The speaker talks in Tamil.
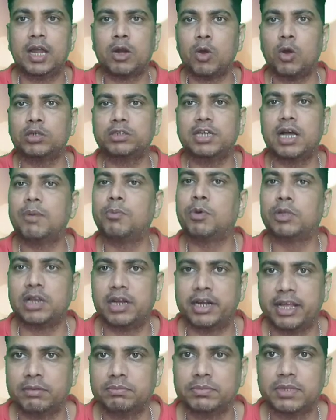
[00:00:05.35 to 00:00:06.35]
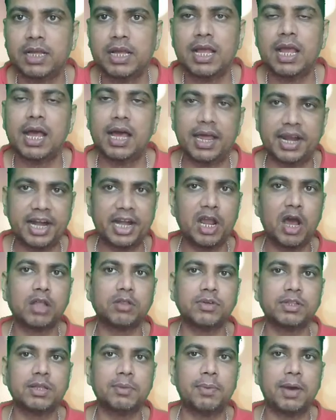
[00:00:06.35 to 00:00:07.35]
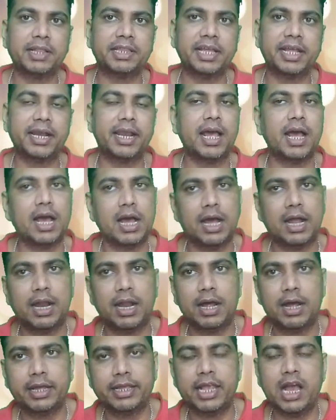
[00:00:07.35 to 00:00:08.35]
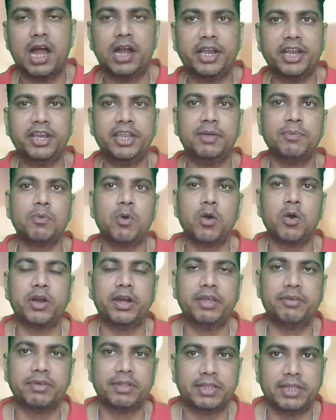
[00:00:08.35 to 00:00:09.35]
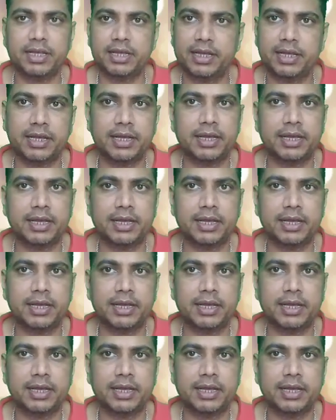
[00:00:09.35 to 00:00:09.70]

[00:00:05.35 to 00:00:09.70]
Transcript: ரோஜா முதலிடம் ரெண்டாவது வந்து பார்த்தீங்கன்னா யாடினி மோகினி வந்து